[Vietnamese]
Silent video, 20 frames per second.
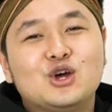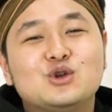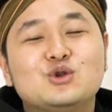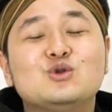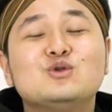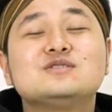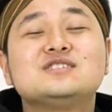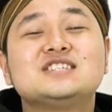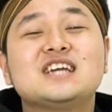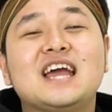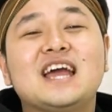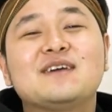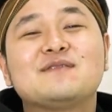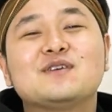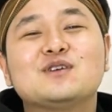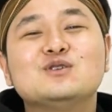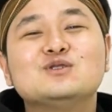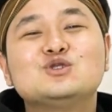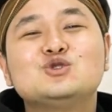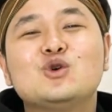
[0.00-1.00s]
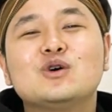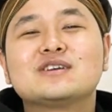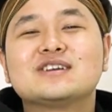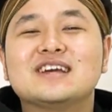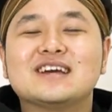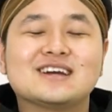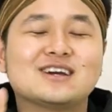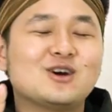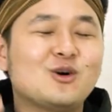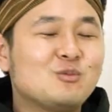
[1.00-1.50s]
nút share và nút chuông
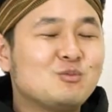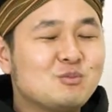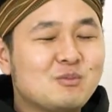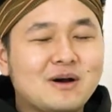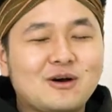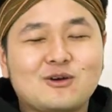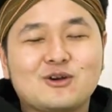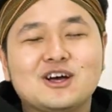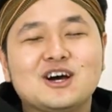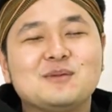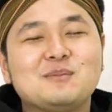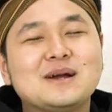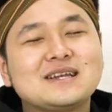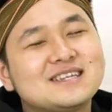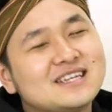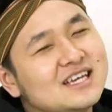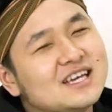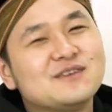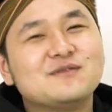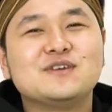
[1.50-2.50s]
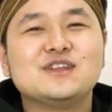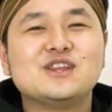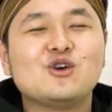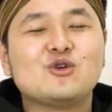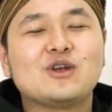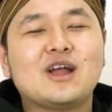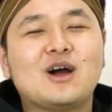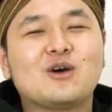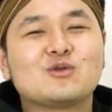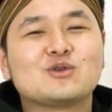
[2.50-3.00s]
để không bỏ lỡ bất kỳ video
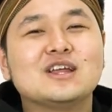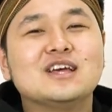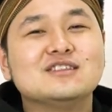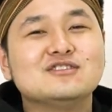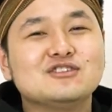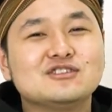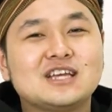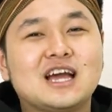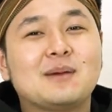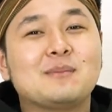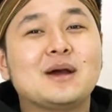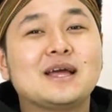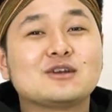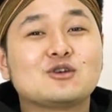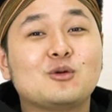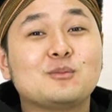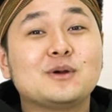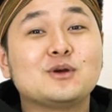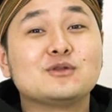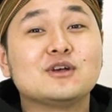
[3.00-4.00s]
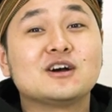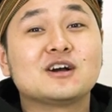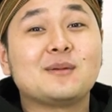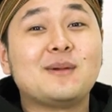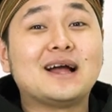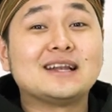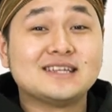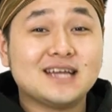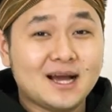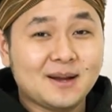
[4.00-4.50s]
nào đến từ nhà Ben Computer các
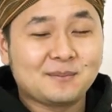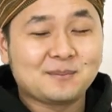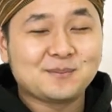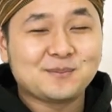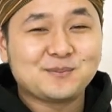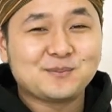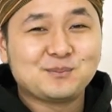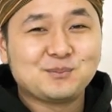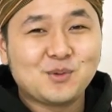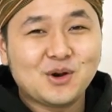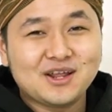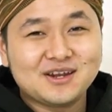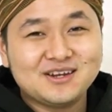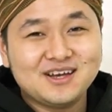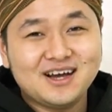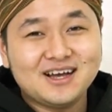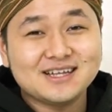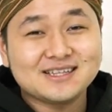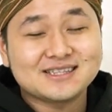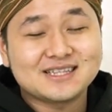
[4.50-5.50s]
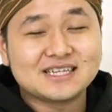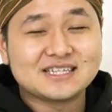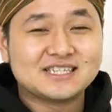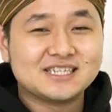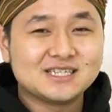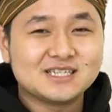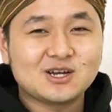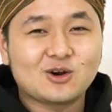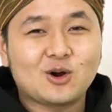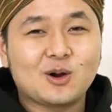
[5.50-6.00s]
bạn nha một lần nữa thì
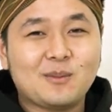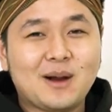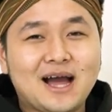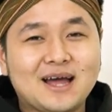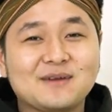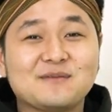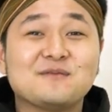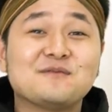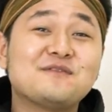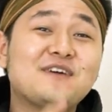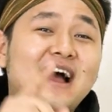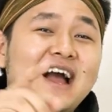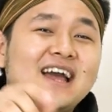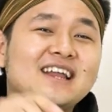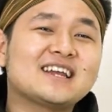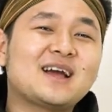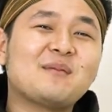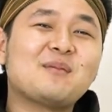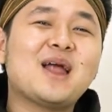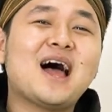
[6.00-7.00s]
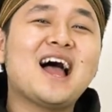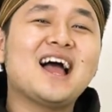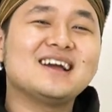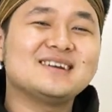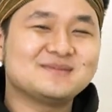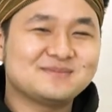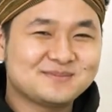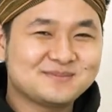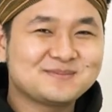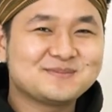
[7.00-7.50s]
xin chào các bạn và hẹn gặp
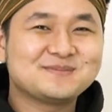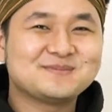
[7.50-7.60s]
lại